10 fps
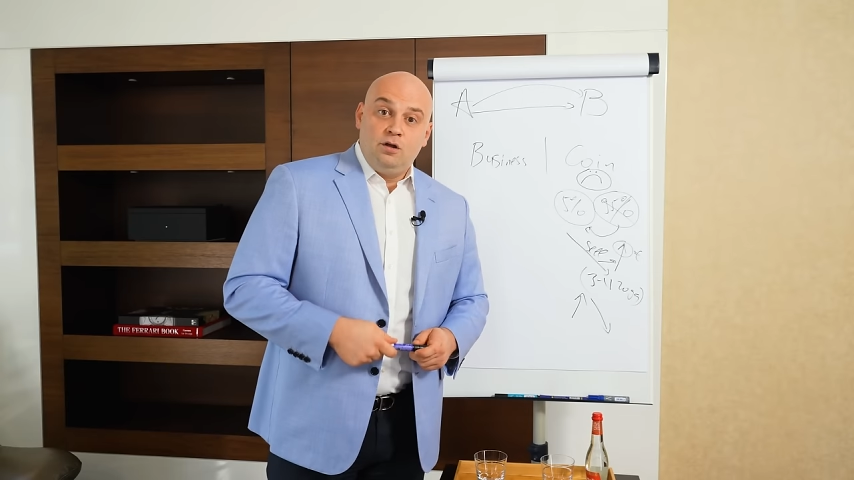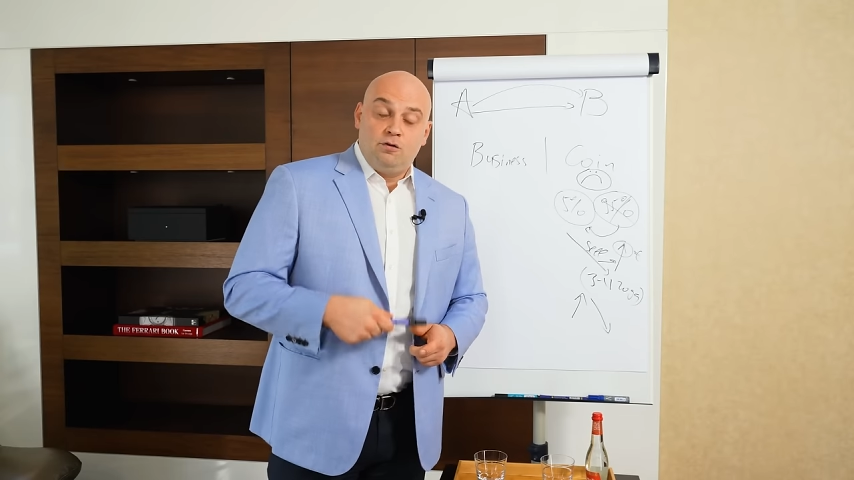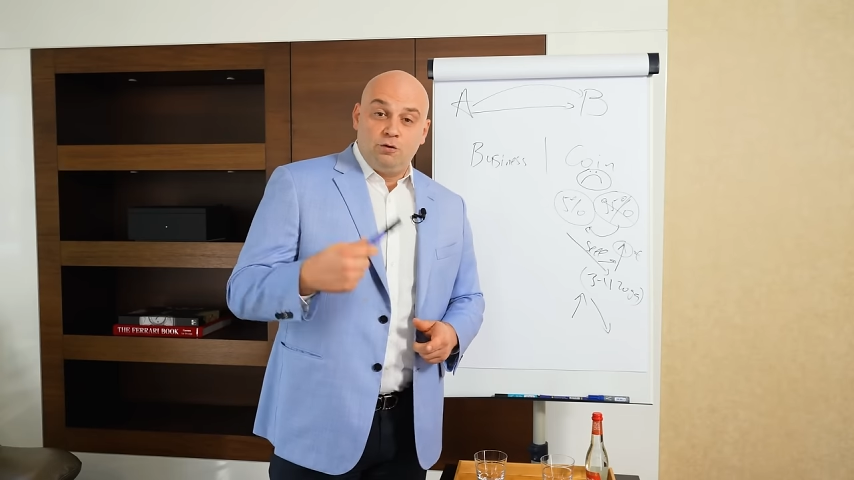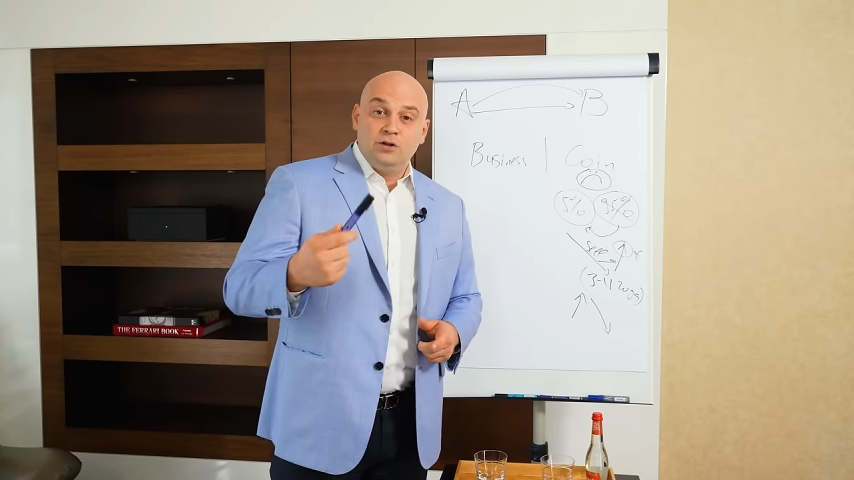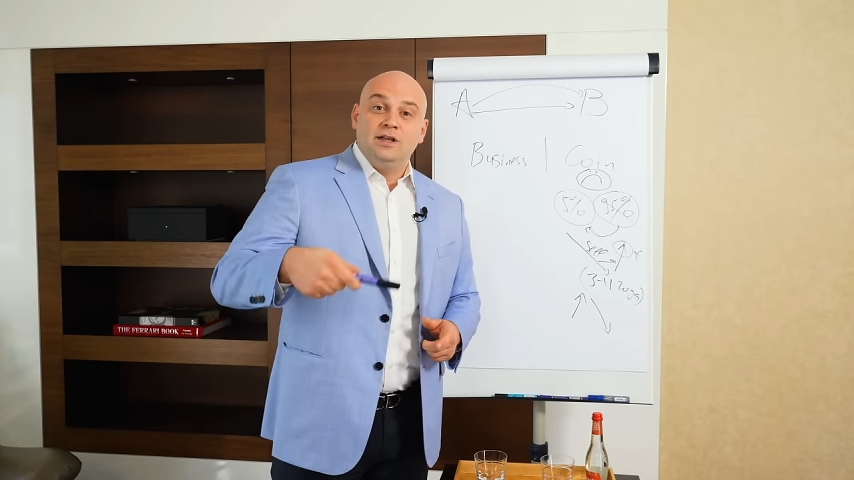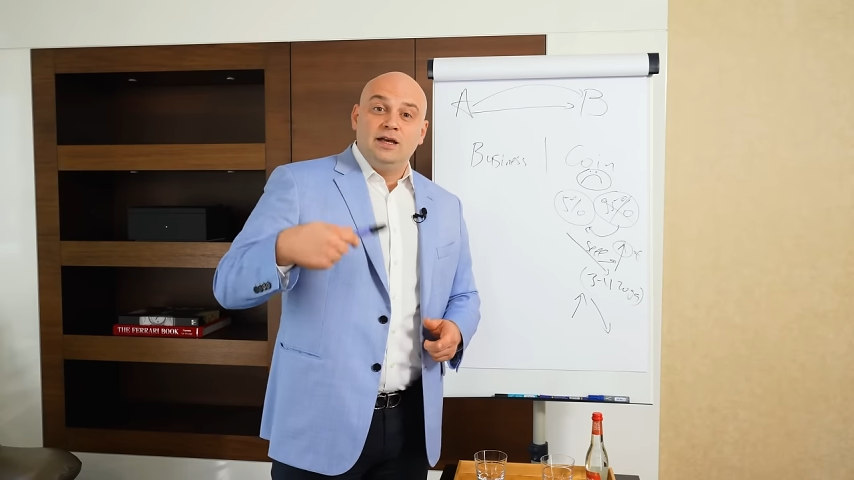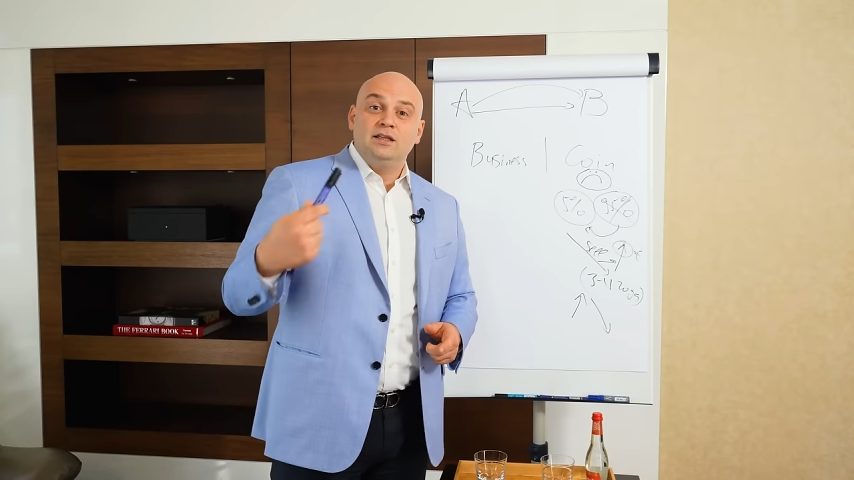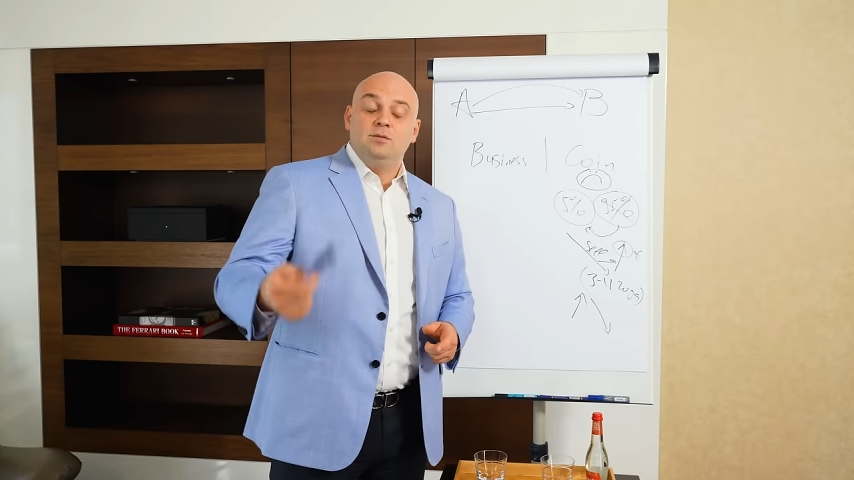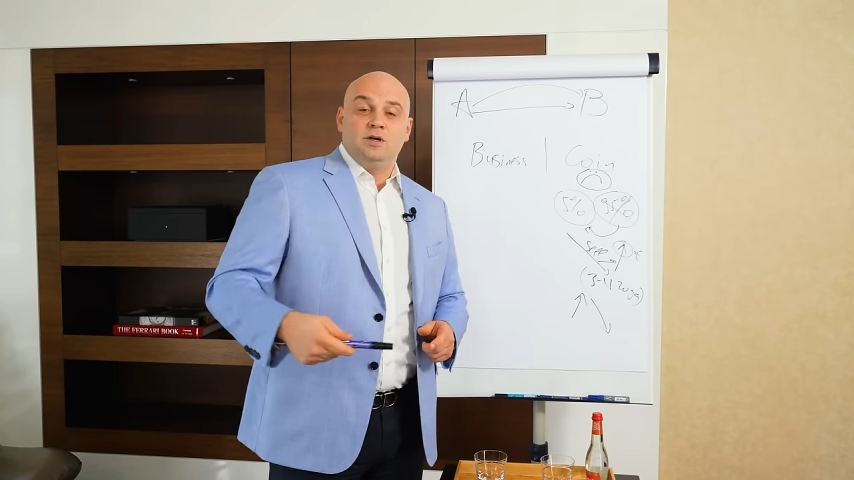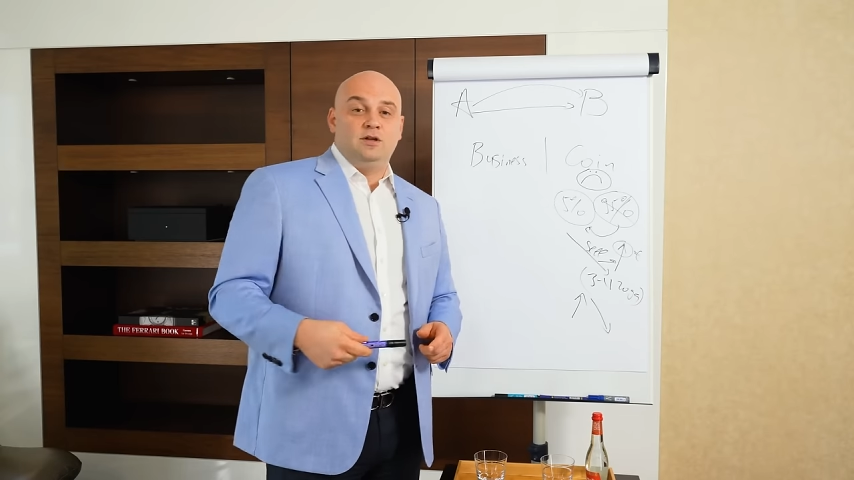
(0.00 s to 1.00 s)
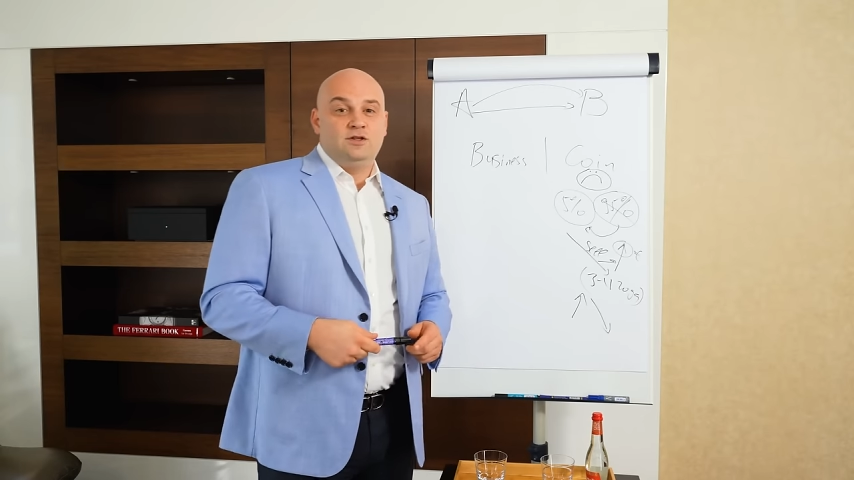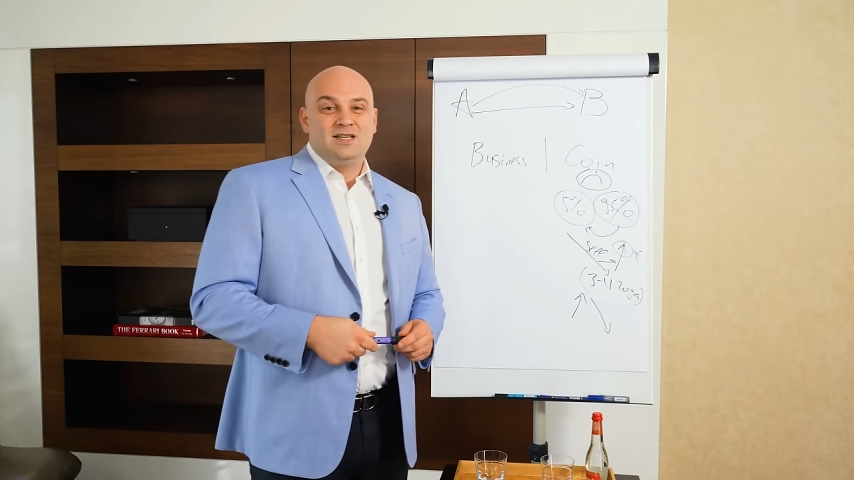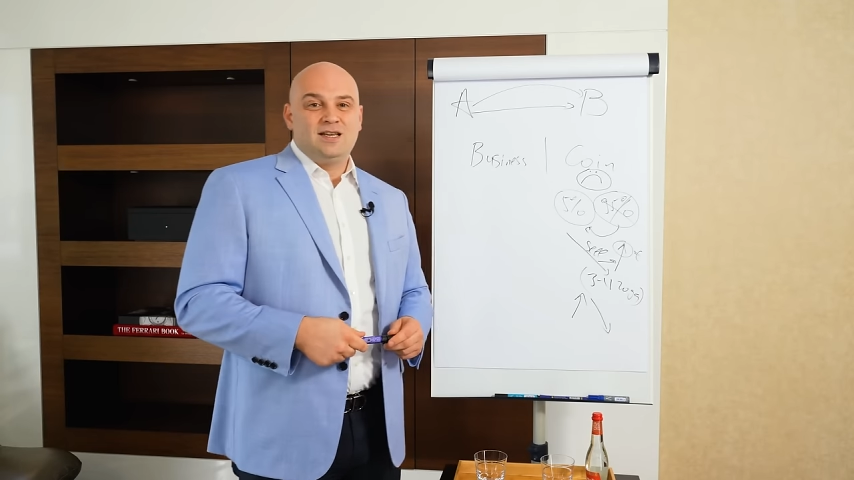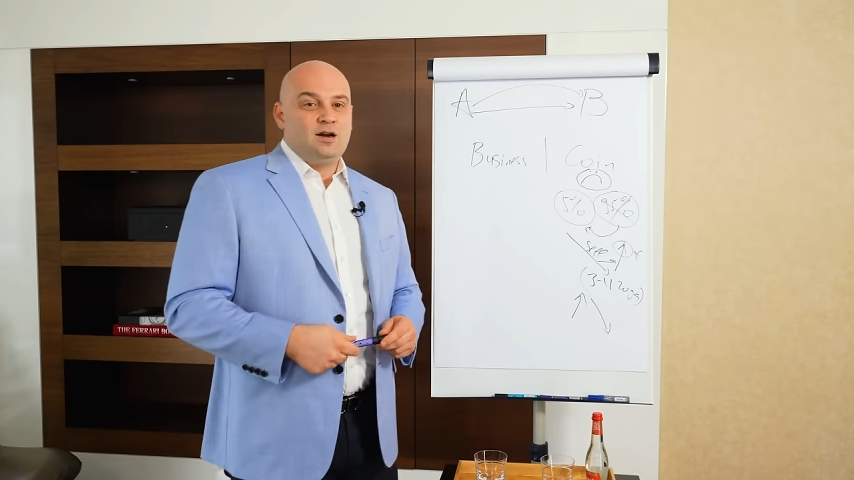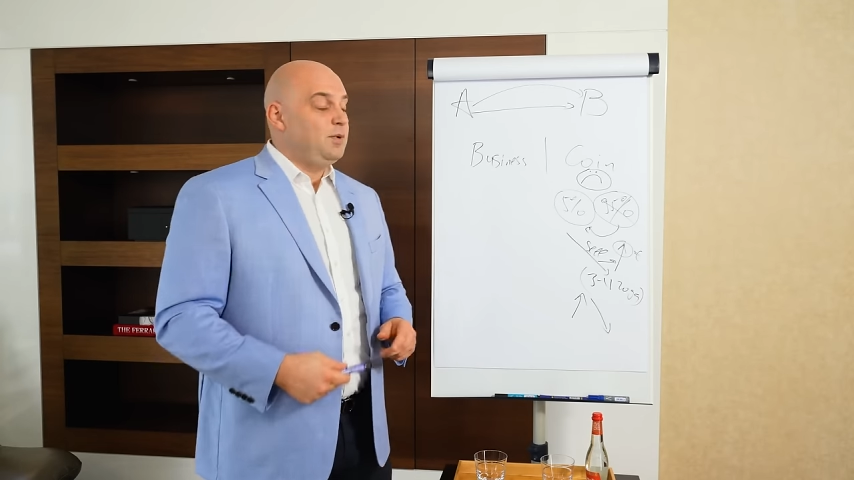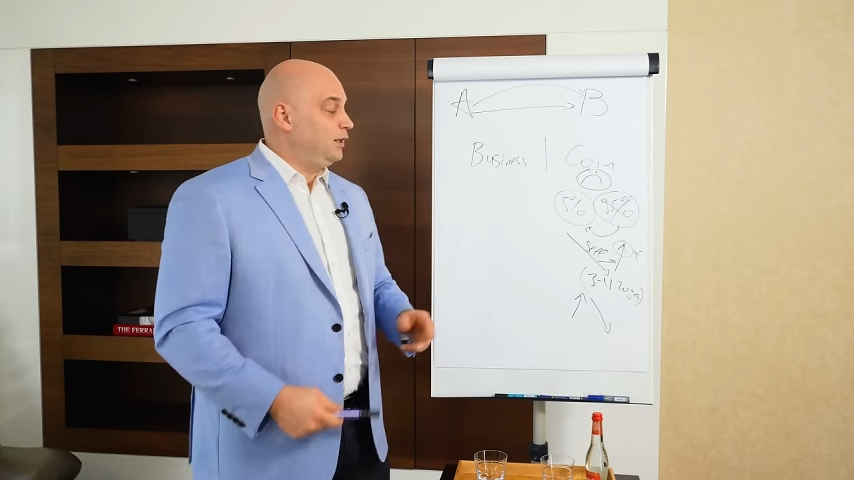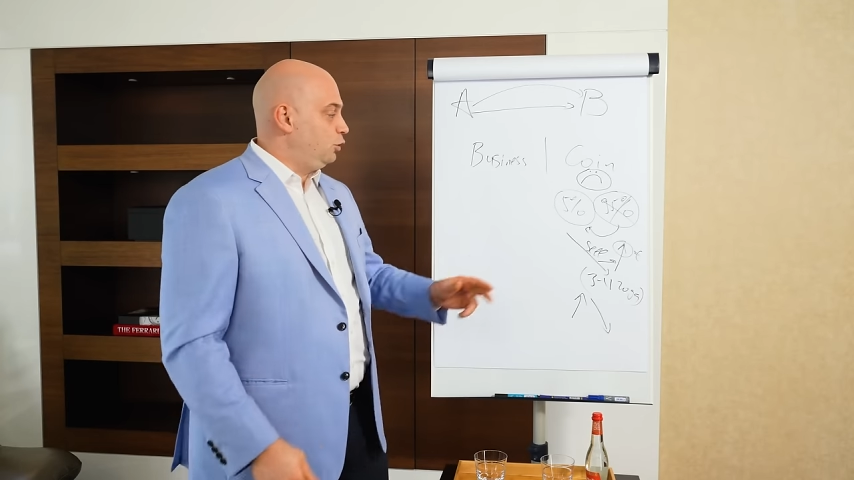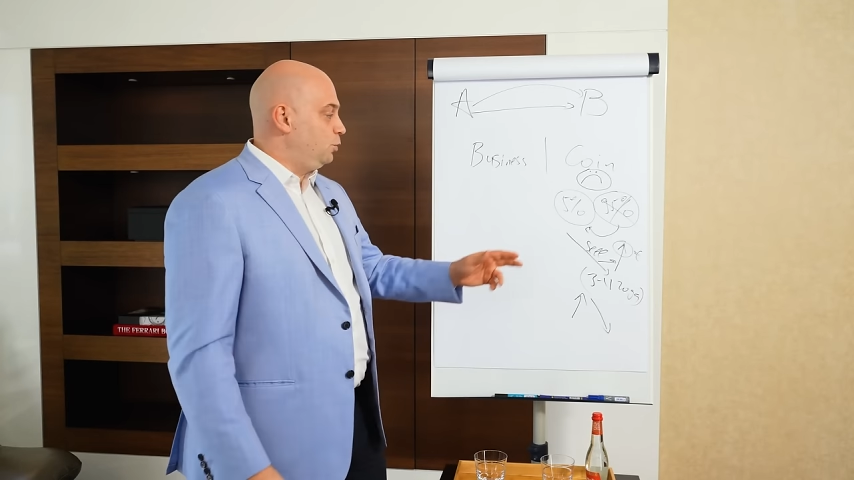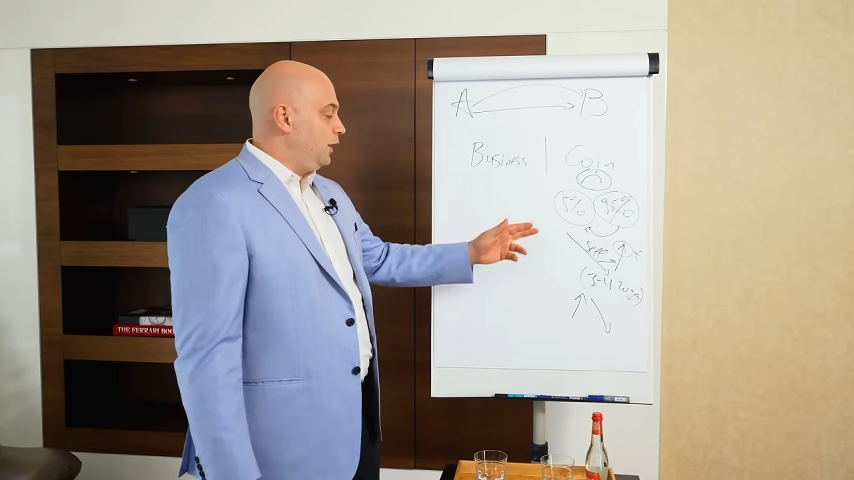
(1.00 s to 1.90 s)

Вот на этом они все зарабатывают.